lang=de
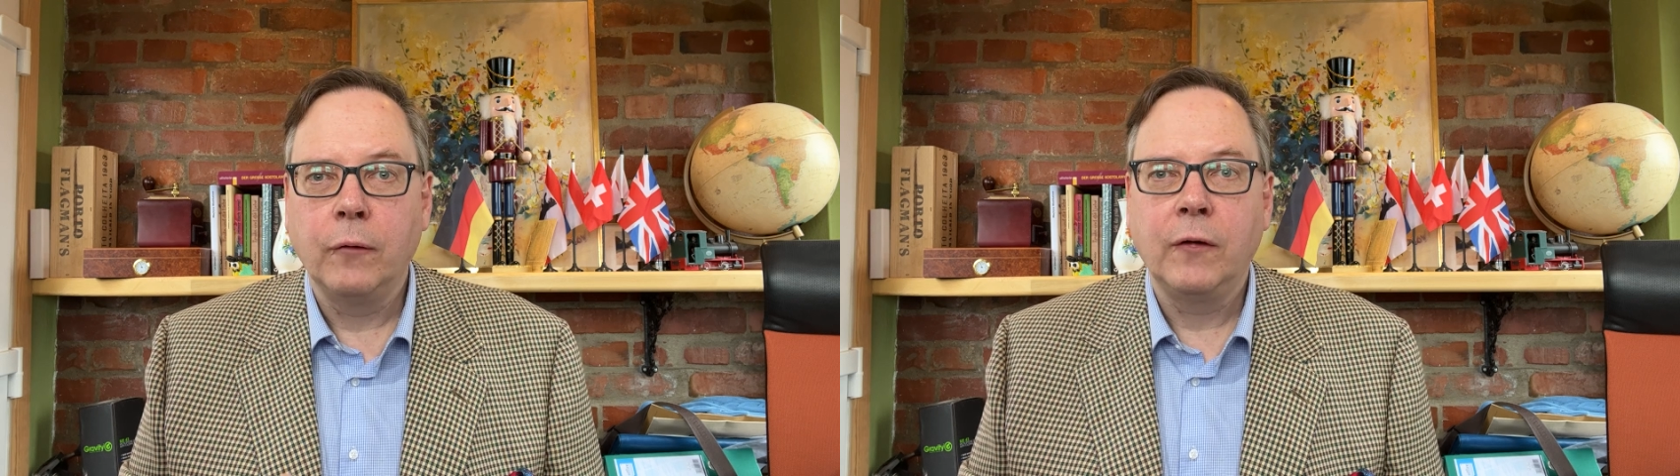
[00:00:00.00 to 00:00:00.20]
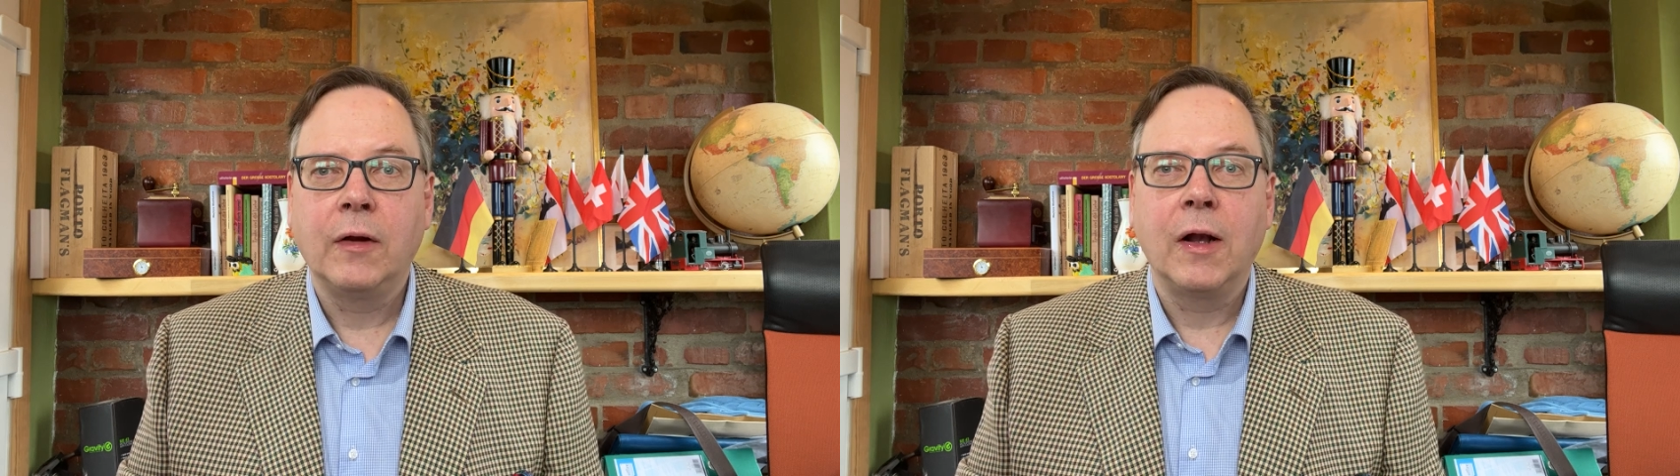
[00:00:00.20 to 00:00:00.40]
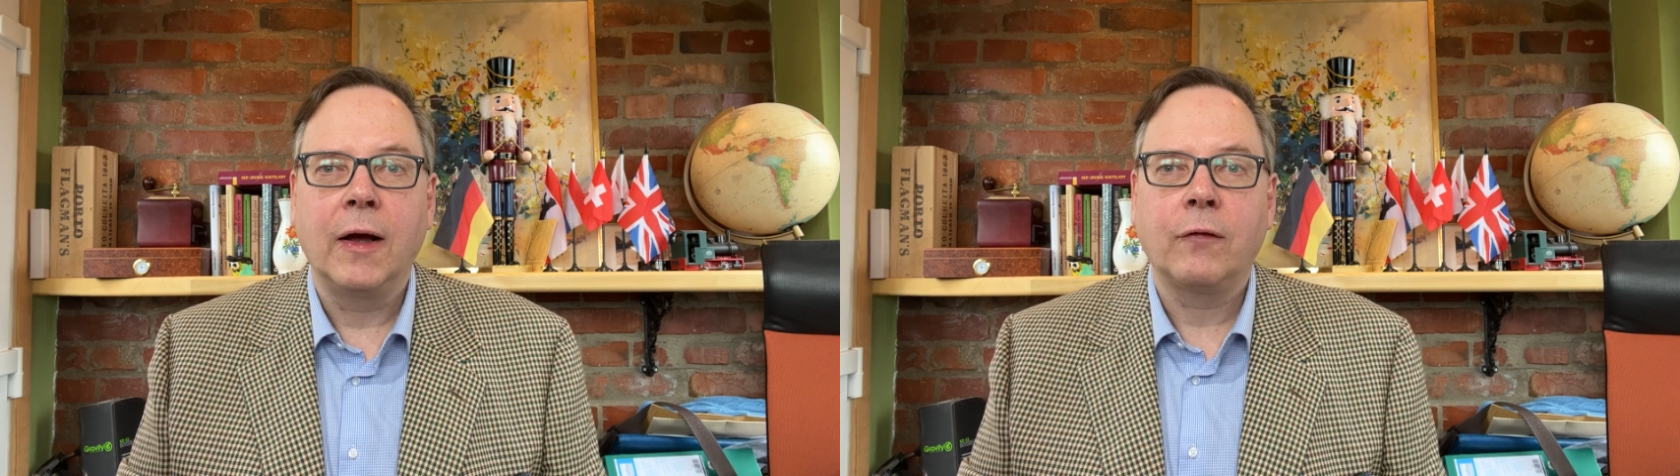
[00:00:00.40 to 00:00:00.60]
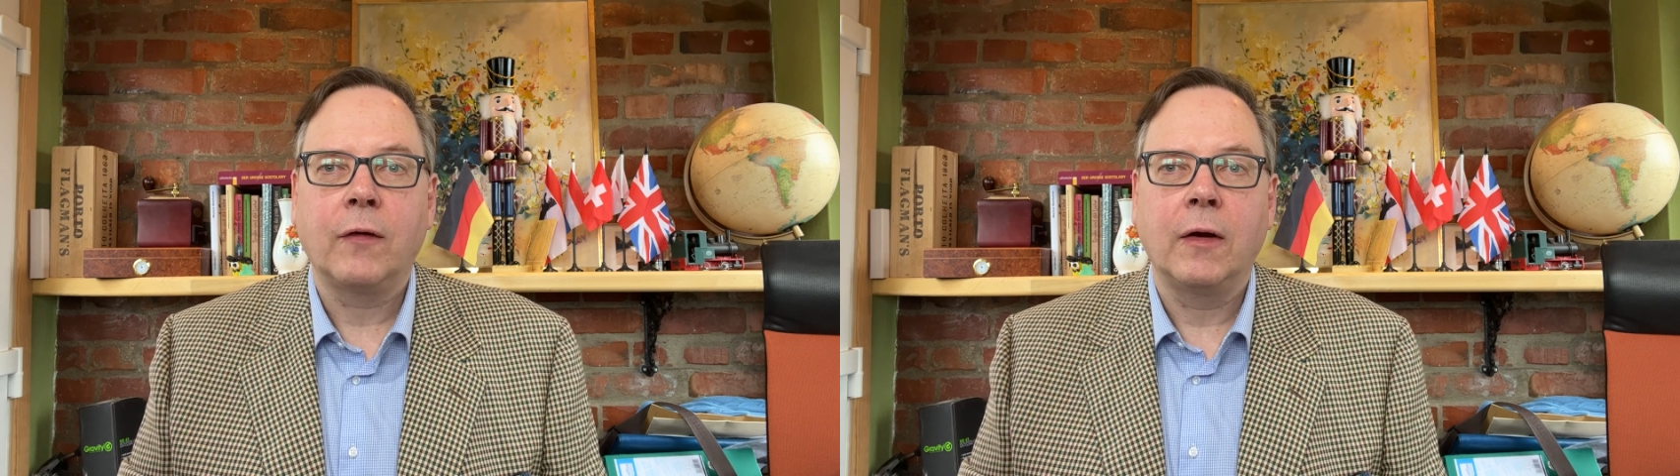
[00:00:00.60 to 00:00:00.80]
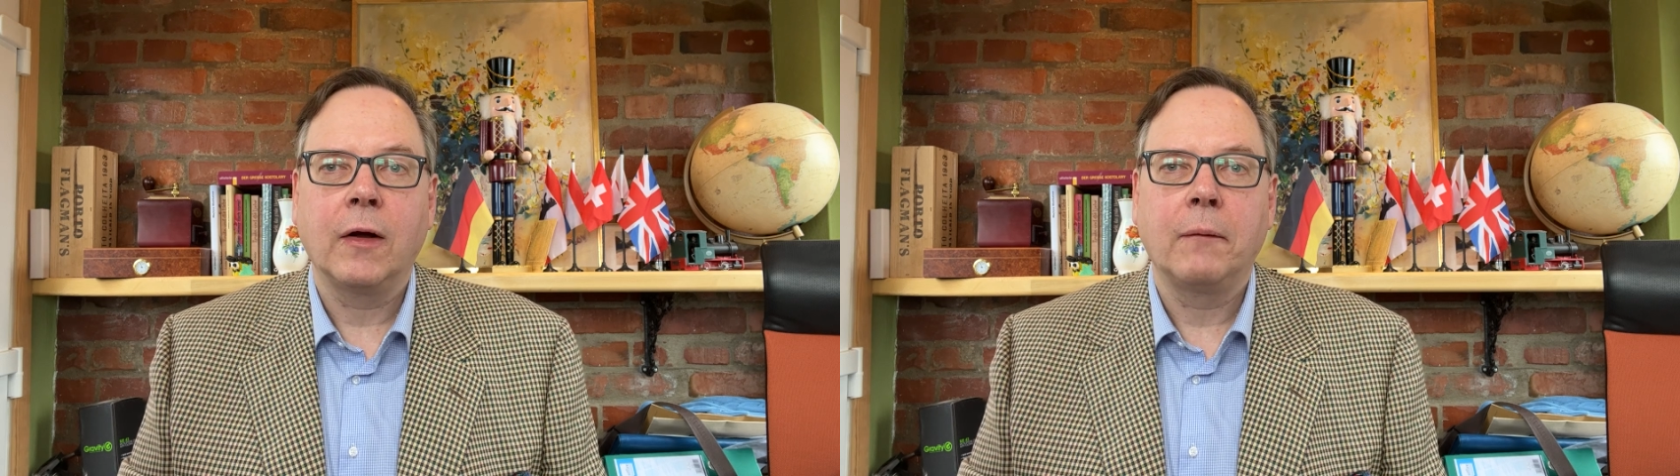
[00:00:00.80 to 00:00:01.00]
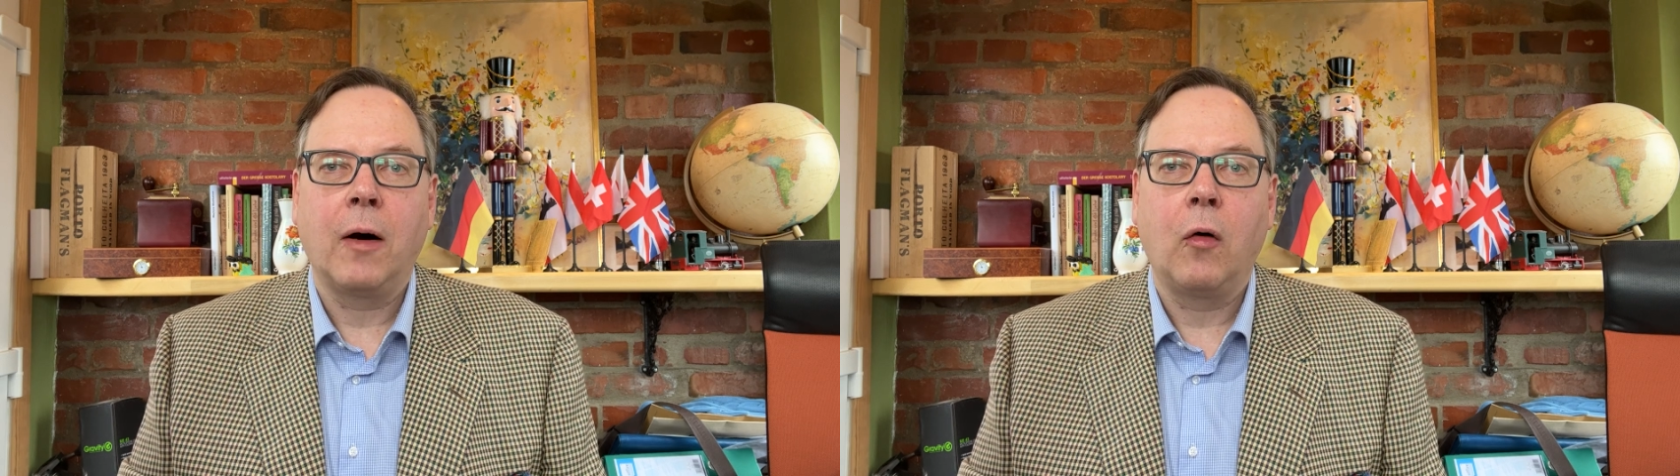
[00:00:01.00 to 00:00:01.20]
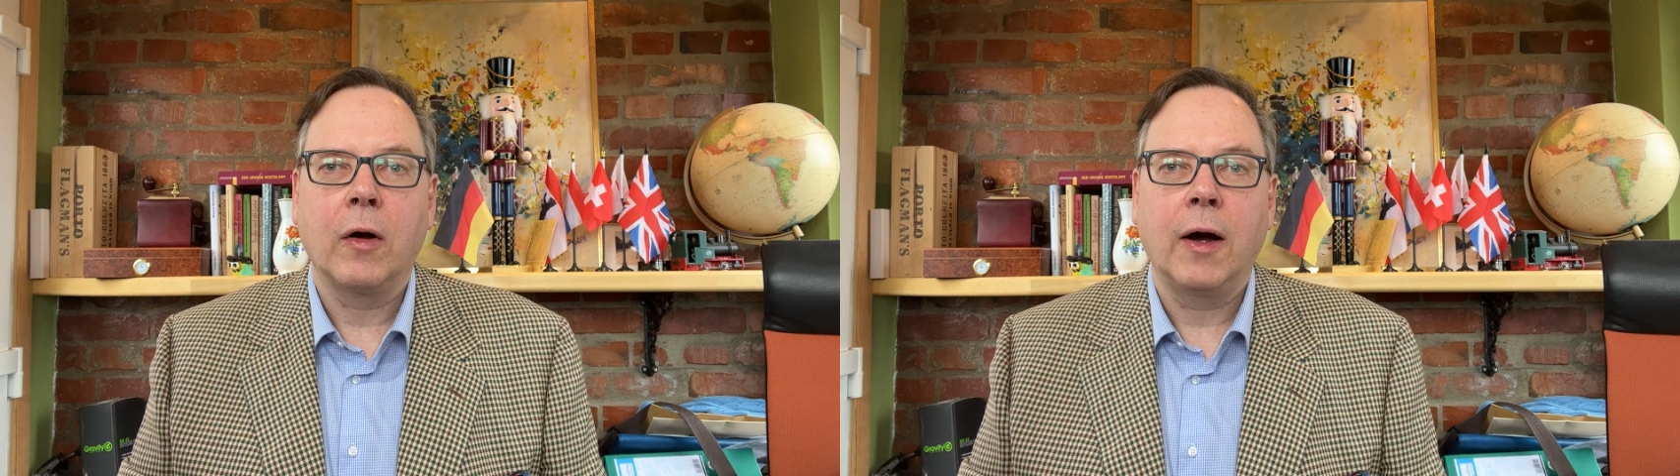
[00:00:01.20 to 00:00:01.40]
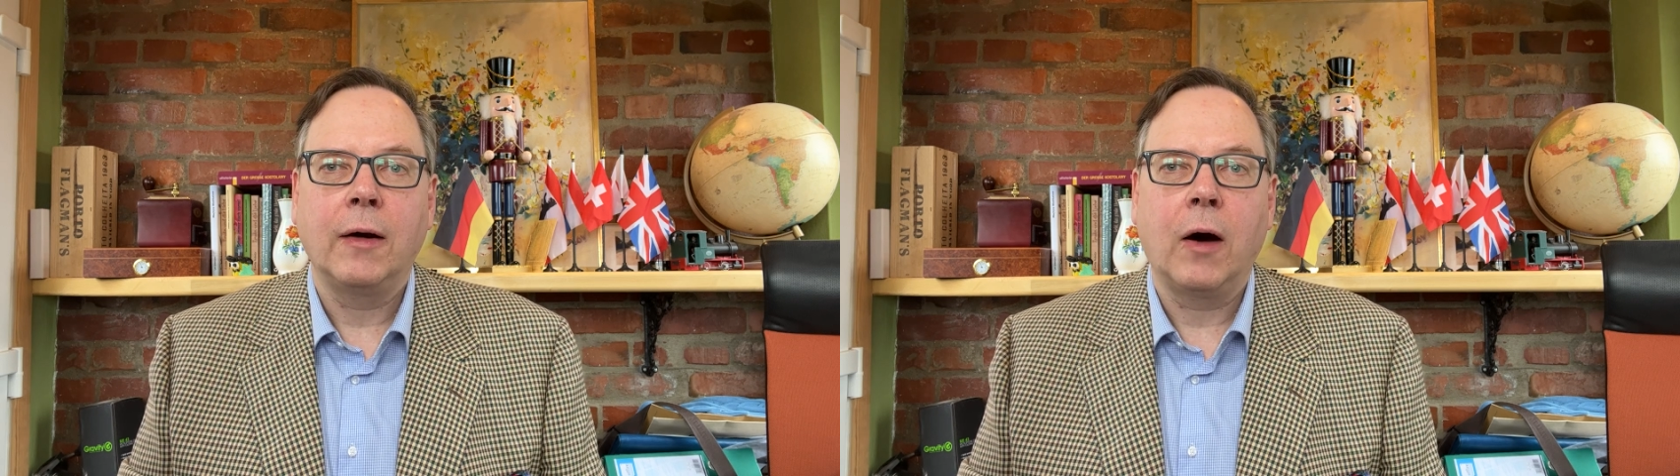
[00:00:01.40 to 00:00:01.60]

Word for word: und sieht gleichzeitig aber auch keine